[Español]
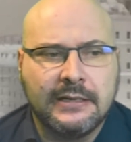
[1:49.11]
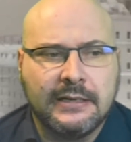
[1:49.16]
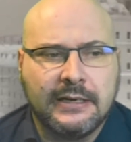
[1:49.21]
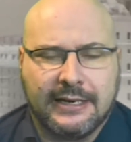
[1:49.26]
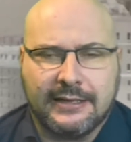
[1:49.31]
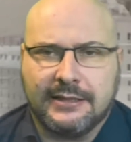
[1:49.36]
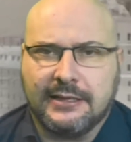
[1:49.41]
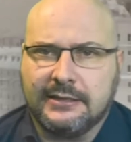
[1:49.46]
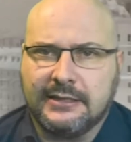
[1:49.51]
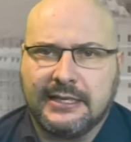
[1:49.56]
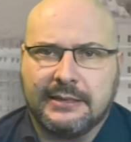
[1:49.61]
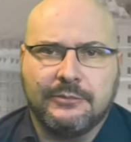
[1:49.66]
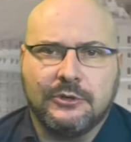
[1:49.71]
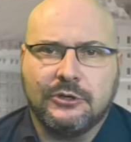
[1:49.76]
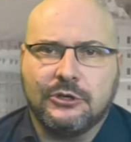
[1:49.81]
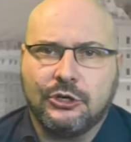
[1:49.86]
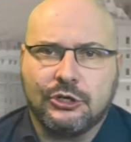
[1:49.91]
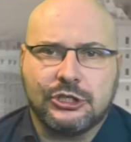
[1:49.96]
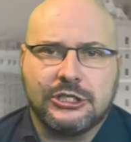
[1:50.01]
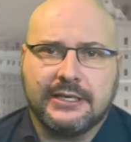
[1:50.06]
Aceptamos
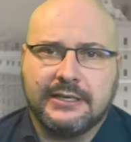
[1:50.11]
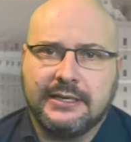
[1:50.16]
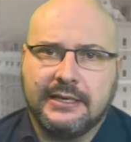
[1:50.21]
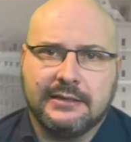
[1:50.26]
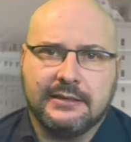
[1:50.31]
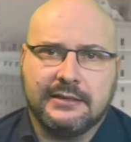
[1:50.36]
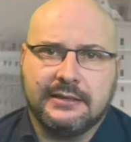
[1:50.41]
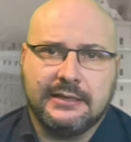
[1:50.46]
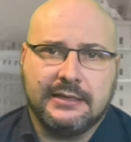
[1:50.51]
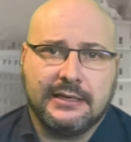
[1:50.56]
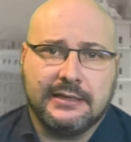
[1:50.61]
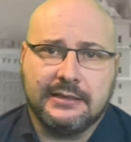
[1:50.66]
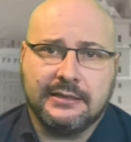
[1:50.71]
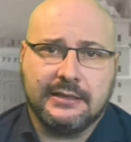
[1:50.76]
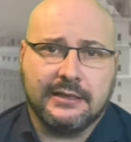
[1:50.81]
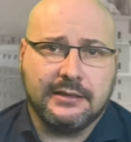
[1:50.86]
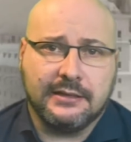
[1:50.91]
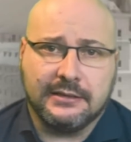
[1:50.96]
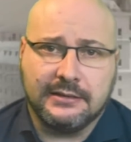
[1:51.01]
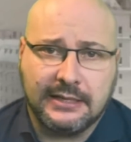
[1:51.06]
cosas que antes eran
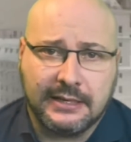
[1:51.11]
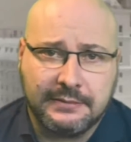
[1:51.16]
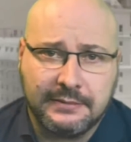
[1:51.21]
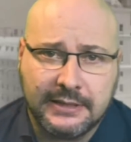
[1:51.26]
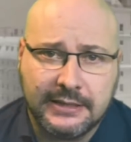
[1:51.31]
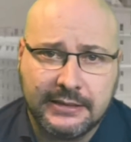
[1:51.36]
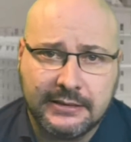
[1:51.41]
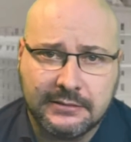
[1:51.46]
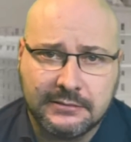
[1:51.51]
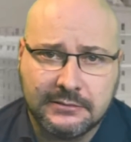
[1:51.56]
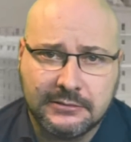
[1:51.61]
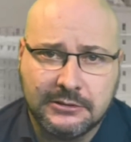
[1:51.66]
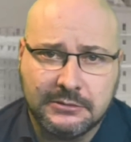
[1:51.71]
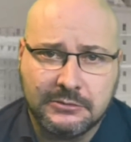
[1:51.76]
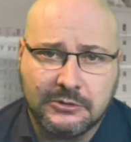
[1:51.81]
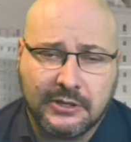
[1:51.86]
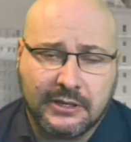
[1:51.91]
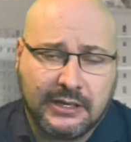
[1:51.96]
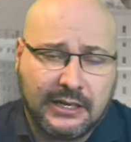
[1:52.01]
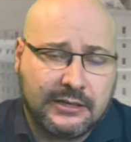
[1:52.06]
inaceptables,
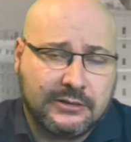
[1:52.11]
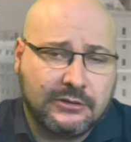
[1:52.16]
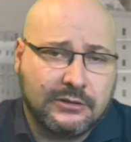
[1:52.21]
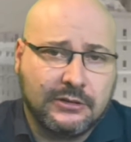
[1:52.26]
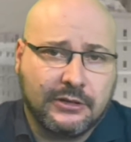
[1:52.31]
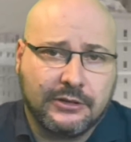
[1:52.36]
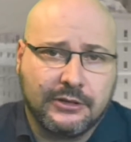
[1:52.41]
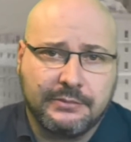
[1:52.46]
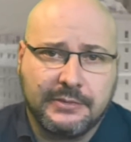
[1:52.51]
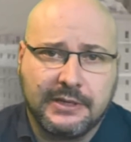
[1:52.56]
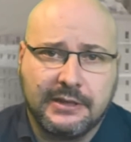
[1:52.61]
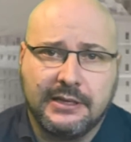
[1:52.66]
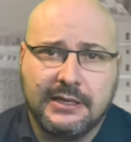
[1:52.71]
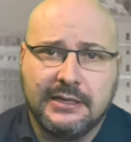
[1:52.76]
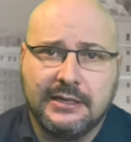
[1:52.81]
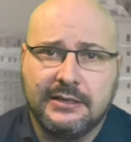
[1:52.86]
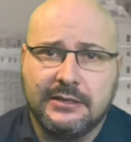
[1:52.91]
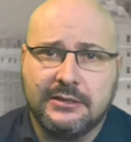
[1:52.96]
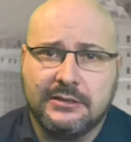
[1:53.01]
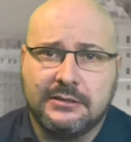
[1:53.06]
como quedarnos en los
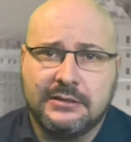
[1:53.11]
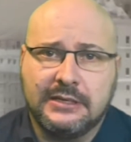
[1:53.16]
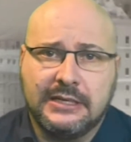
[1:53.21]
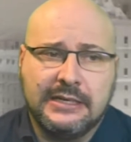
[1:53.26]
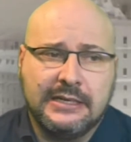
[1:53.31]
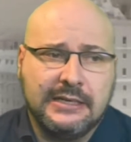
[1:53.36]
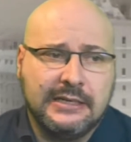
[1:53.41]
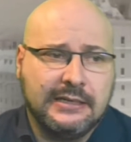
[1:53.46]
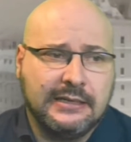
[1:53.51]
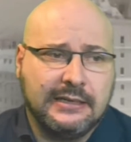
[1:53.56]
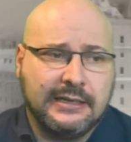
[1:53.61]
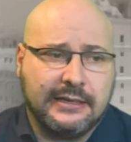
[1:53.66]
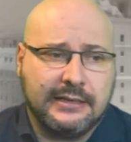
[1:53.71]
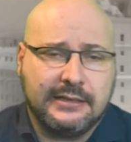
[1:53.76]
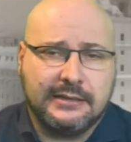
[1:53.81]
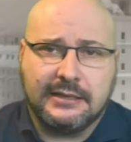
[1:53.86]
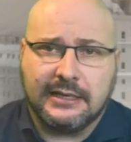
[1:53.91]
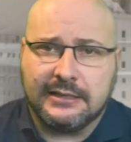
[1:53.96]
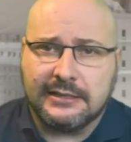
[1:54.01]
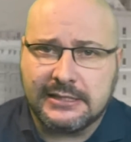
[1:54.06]
domicilios, la
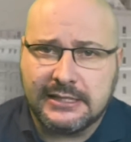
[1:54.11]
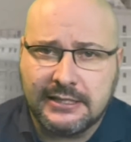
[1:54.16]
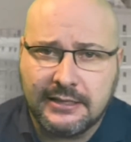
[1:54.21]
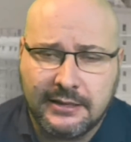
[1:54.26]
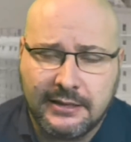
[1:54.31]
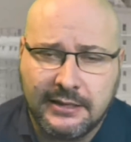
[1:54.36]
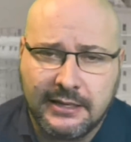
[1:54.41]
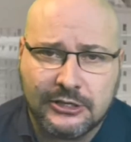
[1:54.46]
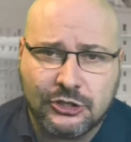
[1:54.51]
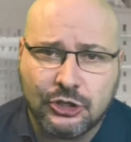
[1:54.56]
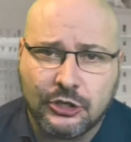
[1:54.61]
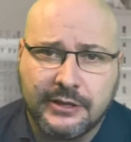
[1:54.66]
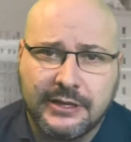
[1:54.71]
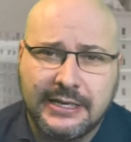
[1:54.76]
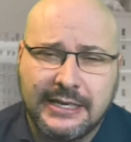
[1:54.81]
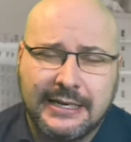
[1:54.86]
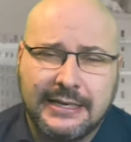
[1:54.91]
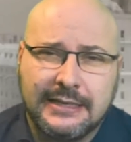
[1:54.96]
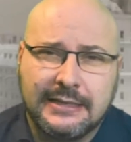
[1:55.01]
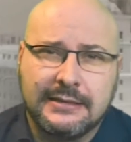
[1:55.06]
distancia
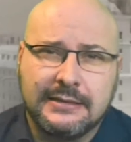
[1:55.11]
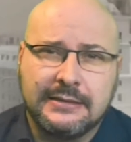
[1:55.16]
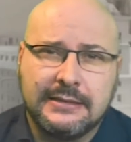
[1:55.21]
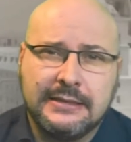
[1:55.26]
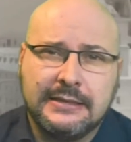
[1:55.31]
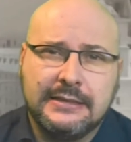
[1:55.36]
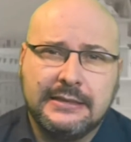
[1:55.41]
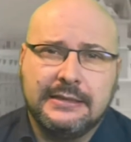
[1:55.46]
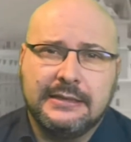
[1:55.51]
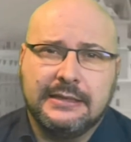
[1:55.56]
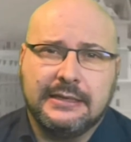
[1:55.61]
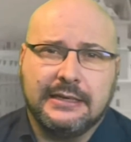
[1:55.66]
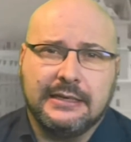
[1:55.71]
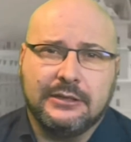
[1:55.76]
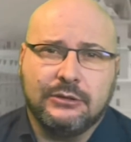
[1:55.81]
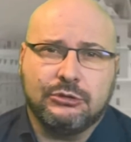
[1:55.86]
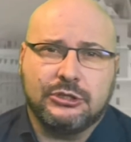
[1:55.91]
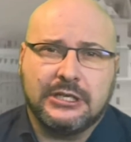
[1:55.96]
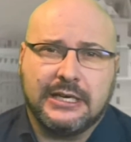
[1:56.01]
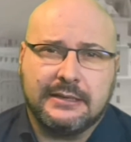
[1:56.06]
social,
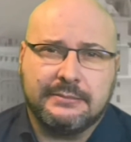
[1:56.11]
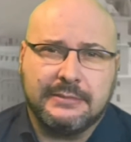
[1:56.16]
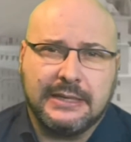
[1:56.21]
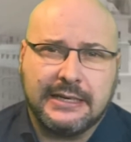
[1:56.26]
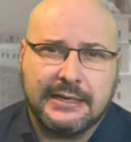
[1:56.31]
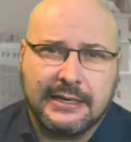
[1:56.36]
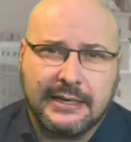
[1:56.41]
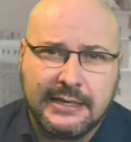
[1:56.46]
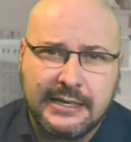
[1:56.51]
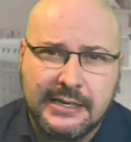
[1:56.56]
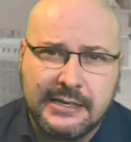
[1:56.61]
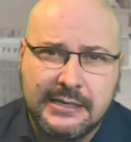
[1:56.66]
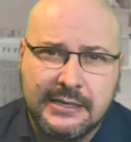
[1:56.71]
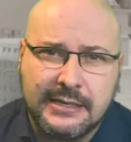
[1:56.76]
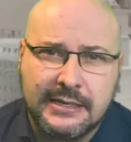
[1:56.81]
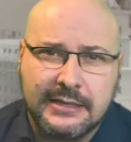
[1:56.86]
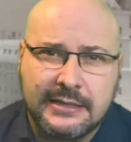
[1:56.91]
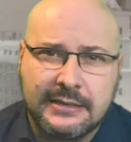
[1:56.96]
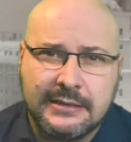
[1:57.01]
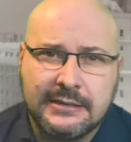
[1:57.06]
el usar
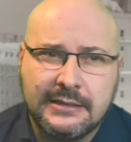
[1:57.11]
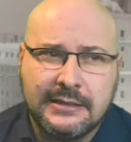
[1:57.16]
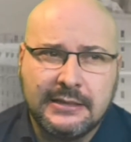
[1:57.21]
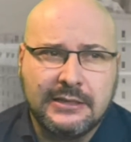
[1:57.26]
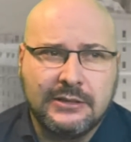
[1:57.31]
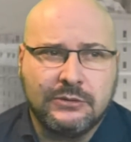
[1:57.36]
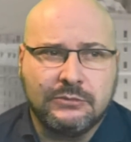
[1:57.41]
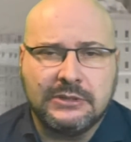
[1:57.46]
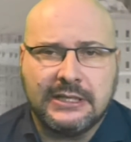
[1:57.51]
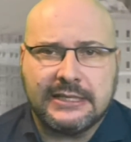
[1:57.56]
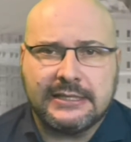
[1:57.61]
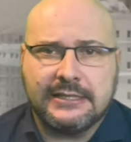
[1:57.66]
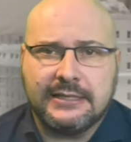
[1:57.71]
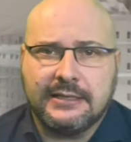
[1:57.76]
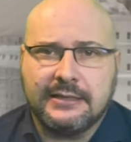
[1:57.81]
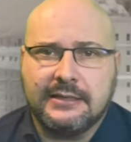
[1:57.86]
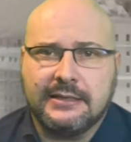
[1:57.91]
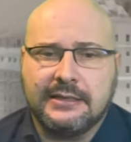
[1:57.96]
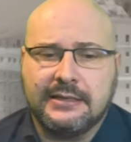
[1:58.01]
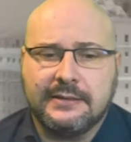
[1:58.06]
mascarilla, una
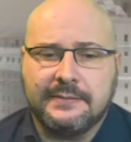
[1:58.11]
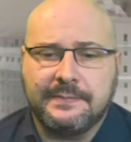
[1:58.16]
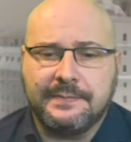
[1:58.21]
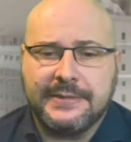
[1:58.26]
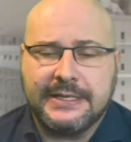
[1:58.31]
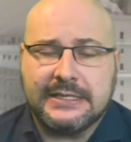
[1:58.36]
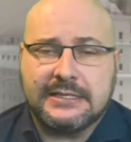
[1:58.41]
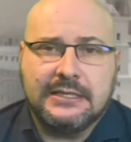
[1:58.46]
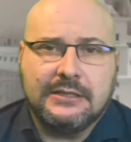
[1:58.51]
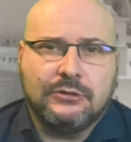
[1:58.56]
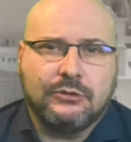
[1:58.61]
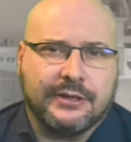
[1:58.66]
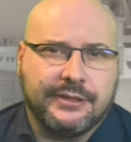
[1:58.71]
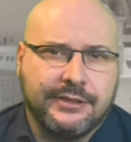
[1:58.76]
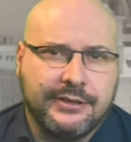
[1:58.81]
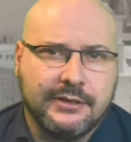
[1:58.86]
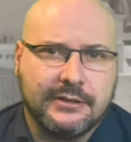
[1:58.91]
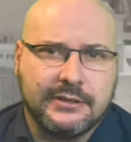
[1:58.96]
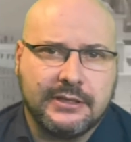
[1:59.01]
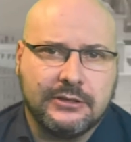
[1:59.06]
serie de
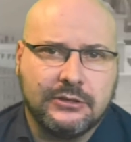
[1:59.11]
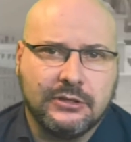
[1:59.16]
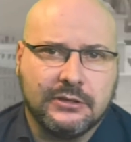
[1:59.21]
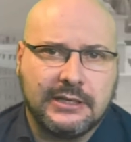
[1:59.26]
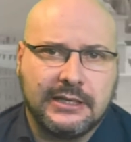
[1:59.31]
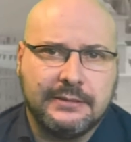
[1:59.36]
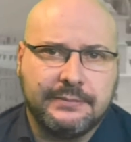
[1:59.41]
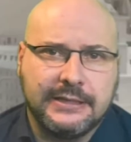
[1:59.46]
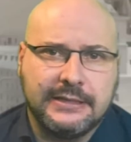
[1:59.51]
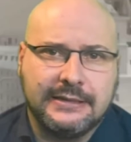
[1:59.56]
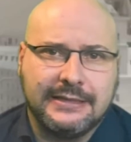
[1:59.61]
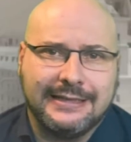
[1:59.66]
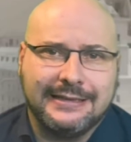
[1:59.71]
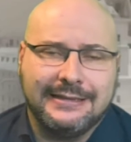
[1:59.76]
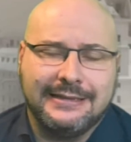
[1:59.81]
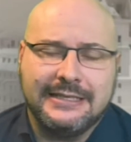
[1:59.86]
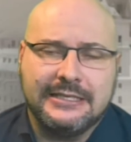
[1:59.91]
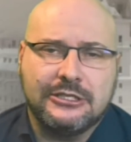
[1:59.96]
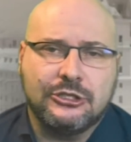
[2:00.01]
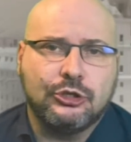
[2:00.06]
situaciones totalmente
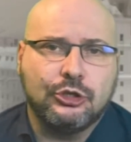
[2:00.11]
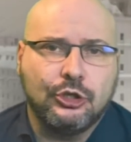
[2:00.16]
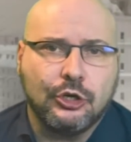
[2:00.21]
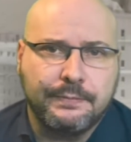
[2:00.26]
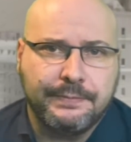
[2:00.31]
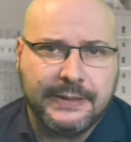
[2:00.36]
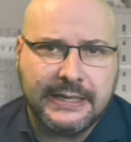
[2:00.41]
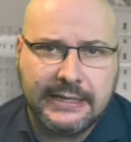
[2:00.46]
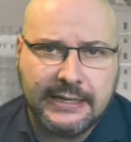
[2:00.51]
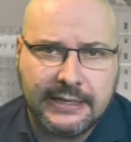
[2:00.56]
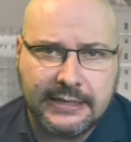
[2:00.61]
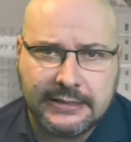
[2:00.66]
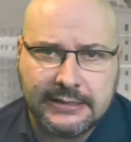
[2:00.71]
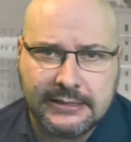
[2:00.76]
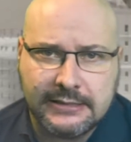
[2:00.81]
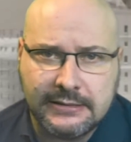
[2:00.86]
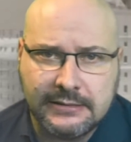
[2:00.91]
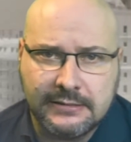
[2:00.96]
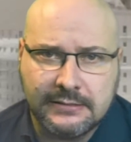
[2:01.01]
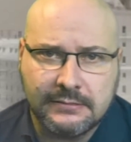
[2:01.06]

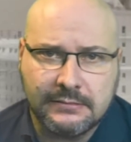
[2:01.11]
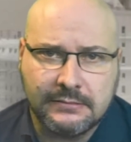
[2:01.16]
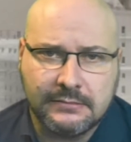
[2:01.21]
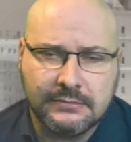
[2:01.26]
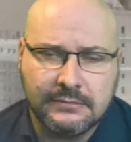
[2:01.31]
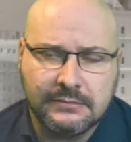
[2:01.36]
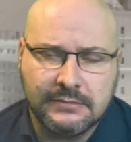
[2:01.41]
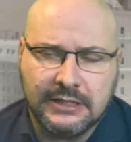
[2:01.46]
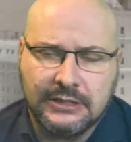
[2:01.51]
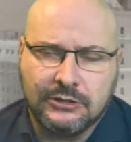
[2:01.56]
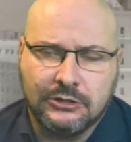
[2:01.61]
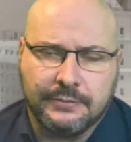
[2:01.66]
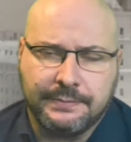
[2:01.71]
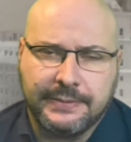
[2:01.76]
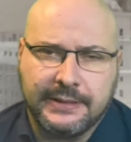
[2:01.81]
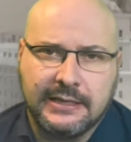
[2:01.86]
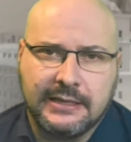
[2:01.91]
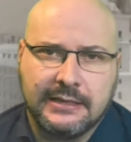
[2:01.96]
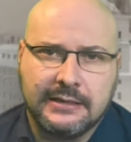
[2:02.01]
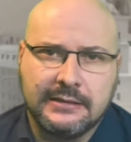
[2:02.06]
distópicas,
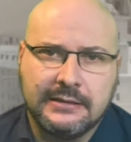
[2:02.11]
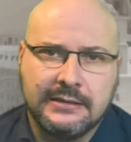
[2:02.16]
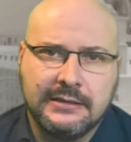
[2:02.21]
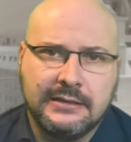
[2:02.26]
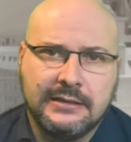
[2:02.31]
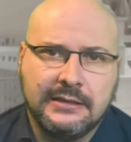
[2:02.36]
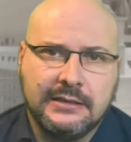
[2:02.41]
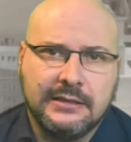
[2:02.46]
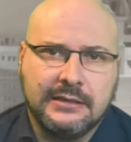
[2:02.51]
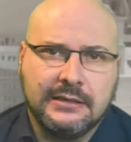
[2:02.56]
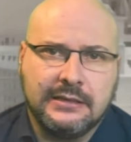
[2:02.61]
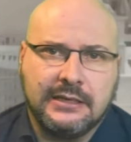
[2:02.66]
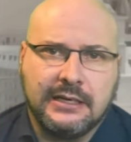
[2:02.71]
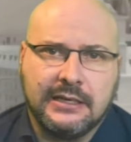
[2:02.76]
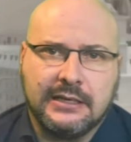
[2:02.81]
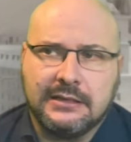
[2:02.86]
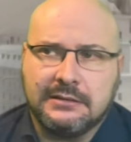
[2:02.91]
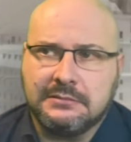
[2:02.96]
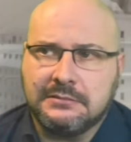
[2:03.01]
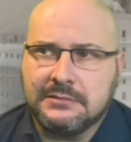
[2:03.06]
distópicas,
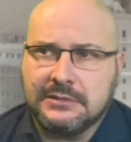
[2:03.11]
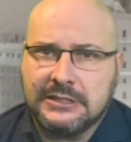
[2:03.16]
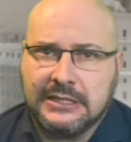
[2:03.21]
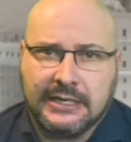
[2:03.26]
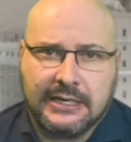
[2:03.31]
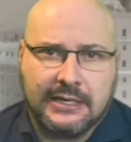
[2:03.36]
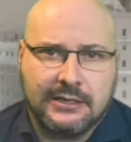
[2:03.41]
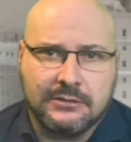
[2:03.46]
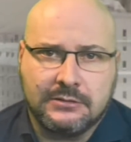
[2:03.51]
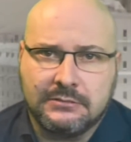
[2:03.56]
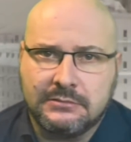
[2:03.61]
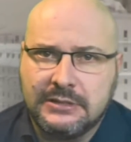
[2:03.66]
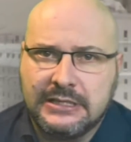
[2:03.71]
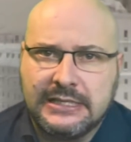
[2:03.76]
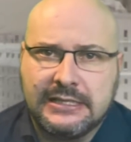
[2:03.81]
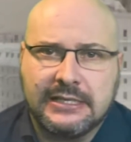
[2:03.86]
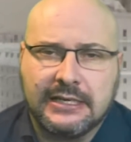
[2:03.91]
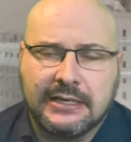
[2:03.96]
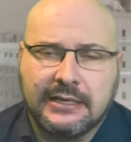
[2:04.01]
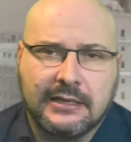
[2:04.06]
que llegaron y
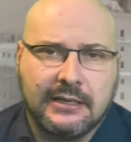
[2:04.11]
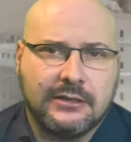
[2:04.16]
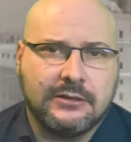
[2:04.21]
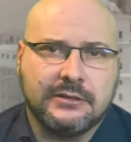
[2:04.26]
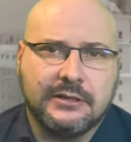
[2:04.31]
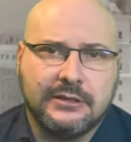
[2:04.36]
se quedaron